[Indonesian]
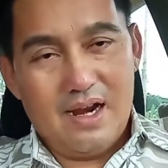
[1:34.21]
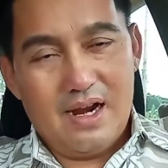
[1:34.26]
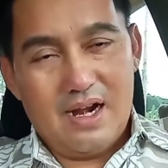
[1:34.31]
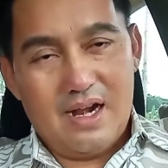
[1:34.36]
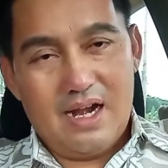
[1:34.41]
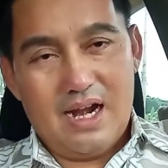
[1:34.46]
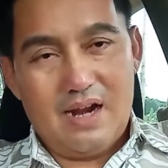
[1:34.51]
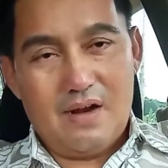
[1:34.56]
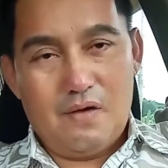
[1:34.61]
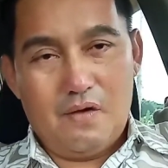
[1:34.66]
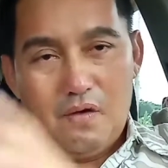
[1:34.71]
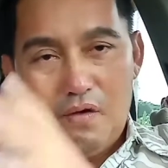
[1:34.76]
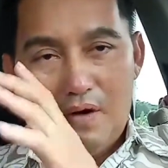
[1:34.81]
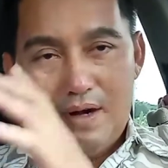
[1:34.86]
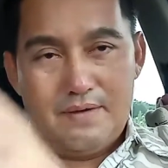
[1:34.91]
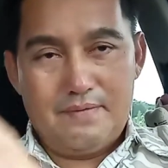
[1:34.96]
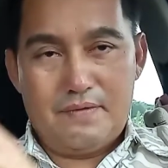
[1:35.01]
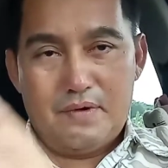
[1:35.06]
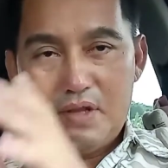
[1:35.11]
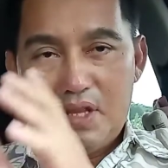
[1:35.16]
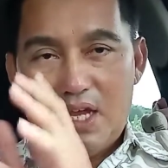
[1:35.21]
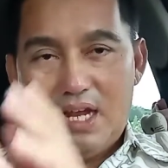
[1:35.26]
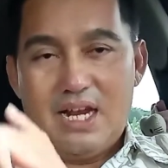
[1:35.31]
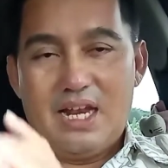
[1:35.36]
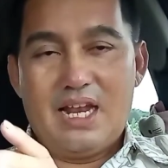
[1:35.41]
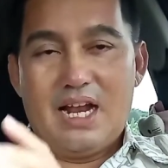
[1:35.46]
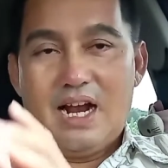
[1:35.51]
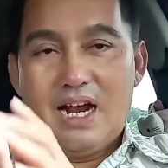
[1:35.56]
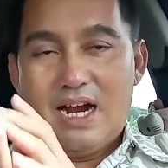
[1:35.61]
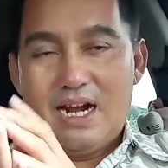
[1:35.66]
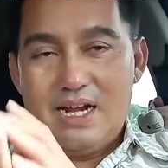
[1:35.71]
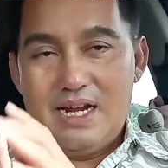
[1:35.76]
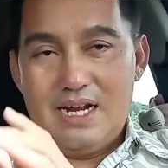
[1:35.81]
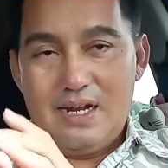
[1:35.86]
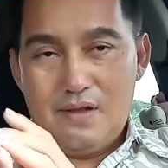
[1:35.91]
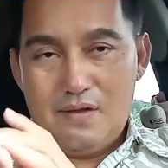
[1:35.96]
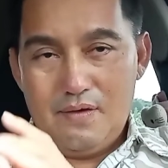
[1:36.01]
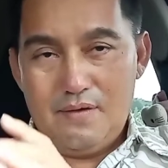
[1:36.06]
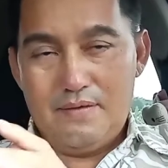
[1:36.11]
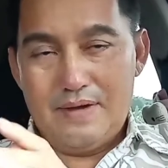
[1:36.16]
nah golongan protein yang ada
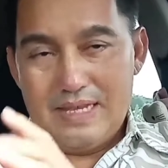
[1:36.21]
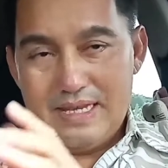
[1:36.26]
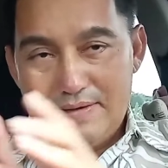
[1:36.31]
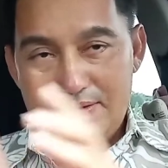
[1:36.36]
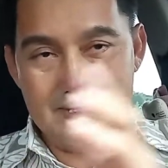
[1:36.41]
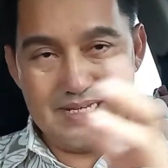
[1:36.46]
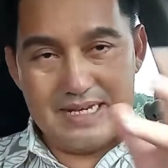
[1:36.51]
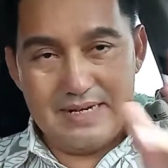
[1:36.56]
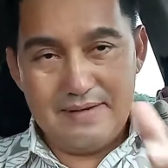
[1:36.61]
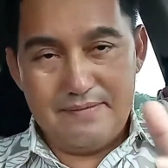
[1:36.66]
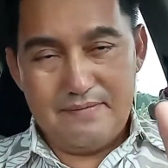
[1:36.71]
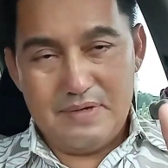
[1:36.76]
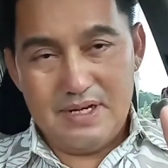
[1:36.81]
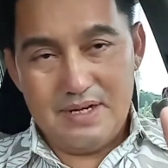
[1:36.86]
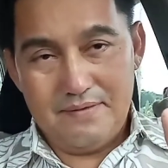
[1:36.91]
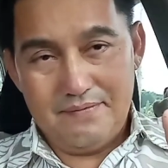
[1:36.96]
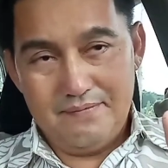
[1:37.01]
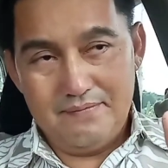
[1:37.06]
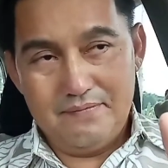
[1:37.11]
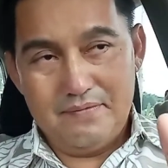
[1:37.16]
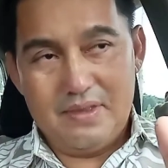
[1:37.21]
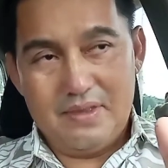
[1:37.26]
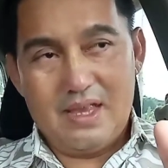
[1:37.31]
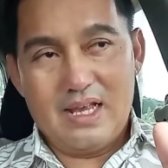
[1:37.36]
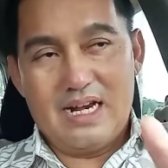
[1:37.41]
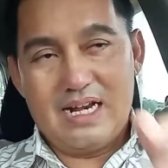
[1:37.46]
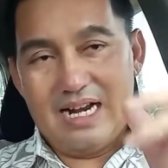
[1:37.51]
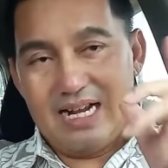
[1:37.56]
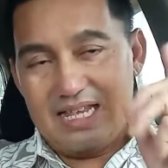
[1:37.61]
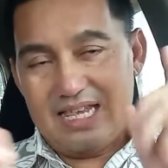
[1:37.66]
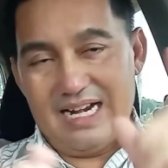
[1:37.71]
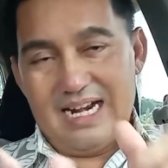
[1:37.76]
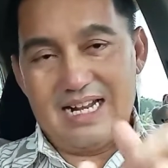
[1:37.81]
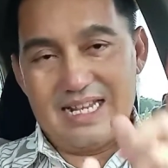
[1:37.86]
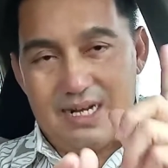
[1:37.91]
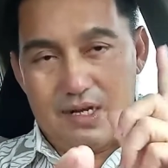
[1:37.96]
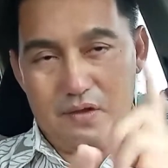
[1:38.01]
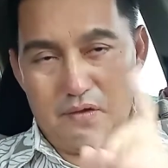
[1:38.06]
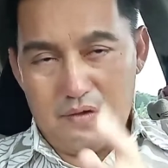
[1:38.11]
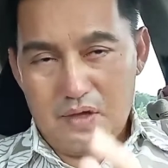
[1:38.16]
itu macam-macam ya nah salah
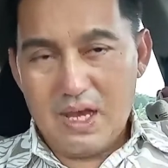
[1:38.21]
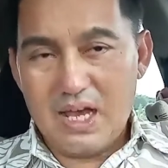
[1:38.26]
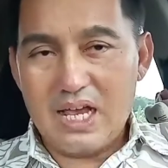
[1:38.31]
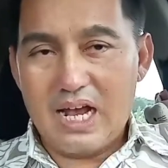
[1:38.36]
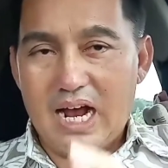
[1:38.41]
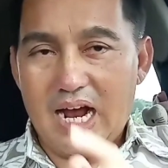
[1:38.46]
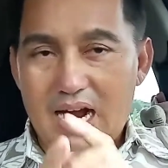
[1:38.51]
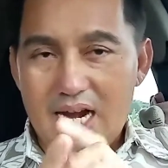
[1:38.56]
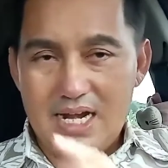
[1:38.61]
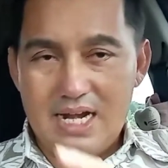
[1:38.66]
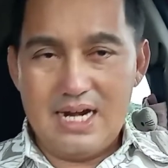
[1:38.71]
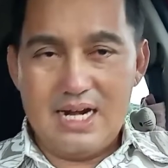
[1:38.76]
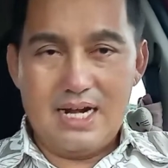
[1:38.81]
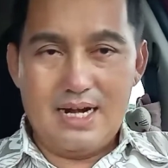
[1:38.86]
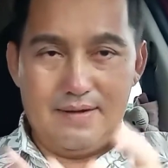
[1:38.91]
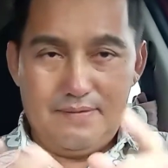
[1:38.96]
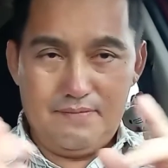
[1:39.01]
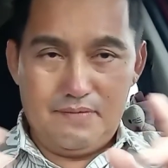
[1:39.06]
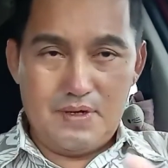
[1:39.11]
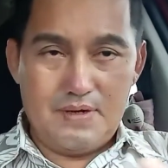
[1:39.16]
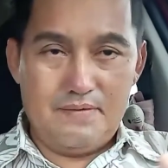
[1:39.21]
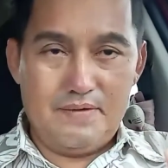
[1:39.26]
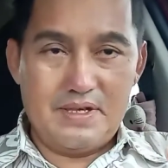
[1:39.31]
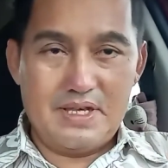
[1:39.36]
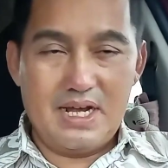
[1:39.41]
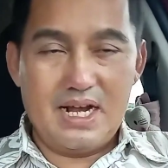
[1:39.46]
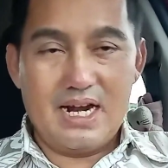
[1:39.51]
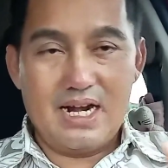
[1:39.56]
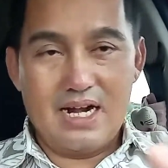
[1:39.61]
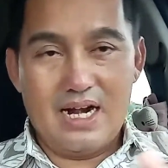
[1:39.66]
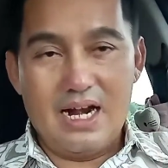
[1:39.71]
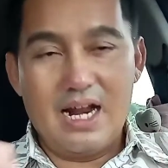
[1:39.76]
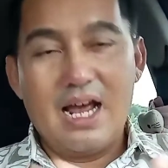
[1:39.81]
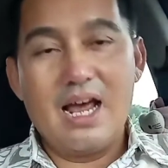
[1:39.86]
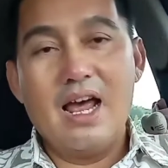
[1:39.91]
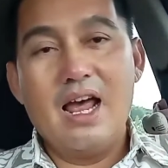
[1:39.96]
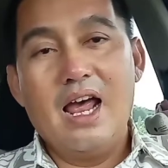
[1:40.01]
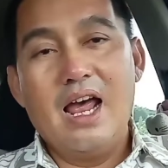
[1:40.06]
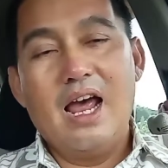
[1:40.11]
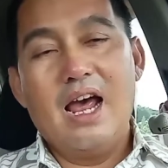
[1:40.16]
satunya yang ada dalam buah pisang adalah
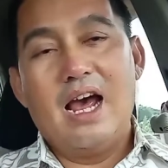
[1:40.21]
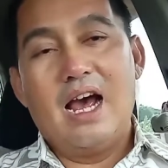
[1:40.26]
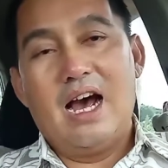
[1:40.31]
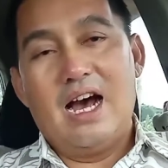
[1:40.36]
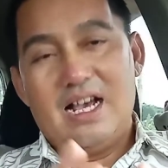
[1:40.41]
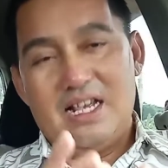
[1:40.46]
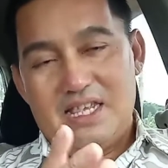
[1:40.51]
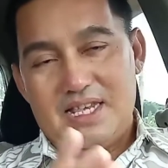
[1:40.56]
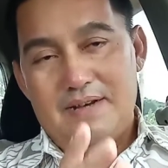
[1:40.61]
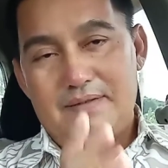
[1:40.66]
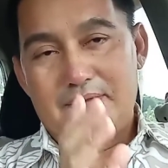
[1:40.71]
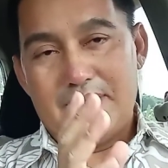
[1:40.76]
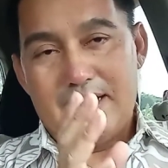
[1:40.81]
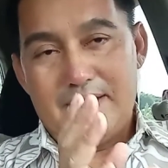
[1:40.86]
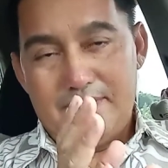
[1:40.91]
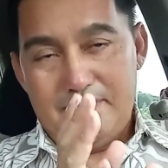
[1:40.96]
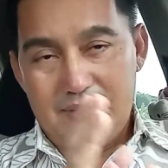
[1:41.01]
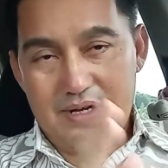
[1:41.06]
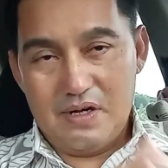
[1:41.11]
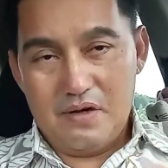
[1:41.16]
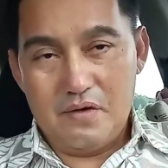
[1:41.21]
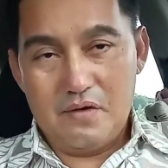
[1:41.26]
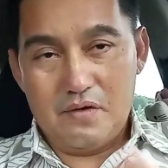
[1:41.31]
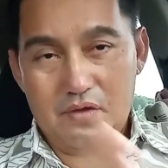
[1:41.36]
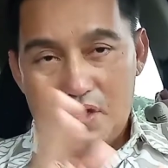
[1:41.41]
asam amino